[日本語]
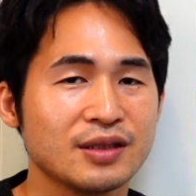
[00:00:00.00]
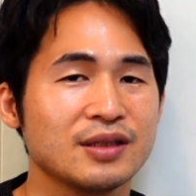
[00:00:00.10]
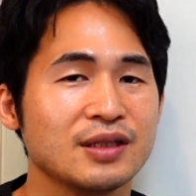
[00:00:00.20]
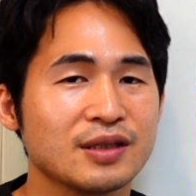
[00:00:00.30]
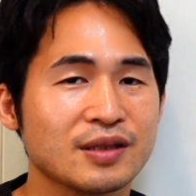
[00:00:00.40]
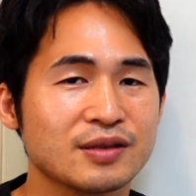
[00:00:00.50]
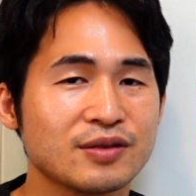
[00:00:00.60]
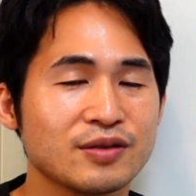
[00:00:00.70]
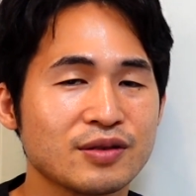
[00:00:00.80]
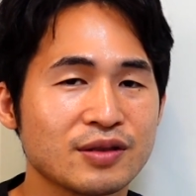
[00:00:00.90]
に
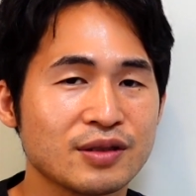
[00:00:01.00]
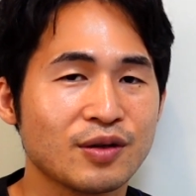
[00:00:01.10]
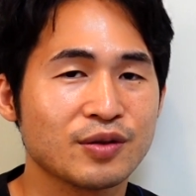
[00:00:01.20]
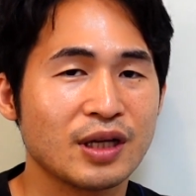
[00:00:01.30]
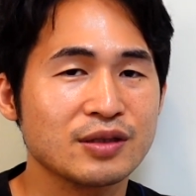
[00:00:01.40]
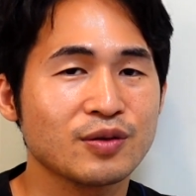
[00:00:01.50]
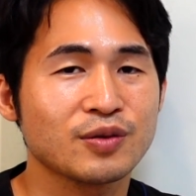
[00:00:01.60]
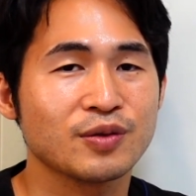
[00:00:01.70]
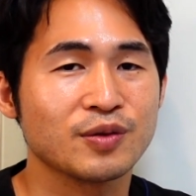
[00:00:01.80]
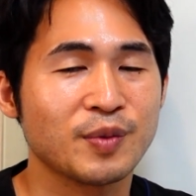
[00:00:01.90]
通知を出すこ
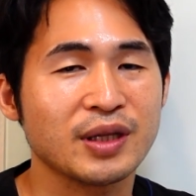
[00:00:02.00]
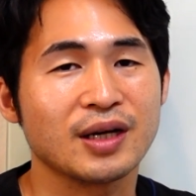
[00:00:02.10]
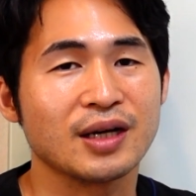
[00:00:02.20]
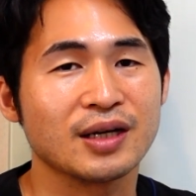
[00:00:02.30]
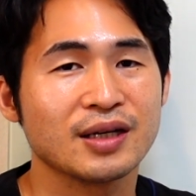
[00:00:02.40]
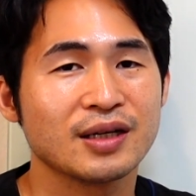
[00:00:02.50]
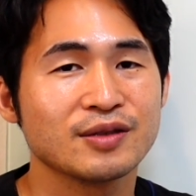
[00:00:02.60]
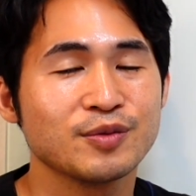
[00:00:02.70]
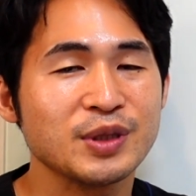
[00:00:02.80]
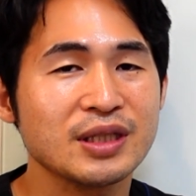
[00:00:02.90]
とをまだ
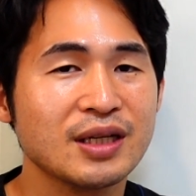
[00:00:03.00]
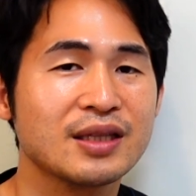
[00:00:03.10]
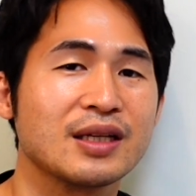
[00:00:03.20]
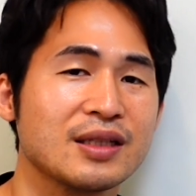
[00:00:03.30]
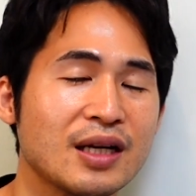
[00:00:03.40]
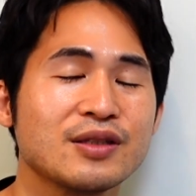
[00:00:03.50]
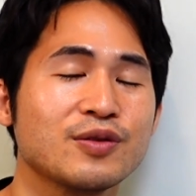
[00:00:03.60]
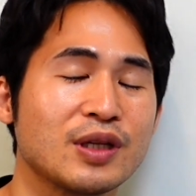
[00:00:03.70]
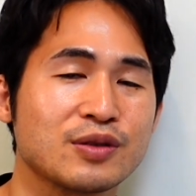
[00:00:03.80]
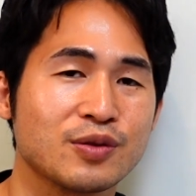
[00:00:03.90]
踏み切れていないよ
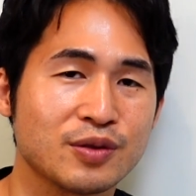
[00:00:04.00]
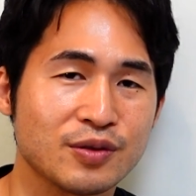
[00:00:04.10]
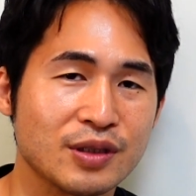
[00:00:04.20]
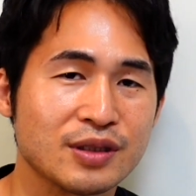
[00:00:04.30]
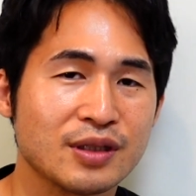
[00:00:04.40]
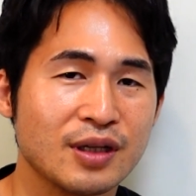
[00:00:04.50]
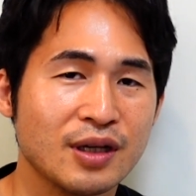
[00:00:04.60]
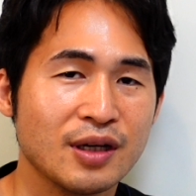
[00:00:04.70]
うな状況です。